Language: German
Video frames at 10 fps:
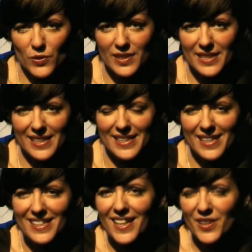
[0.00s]
Und äh,
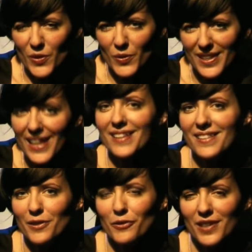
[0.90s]
der dritte und
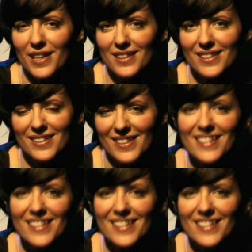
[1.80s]
letzte Finalist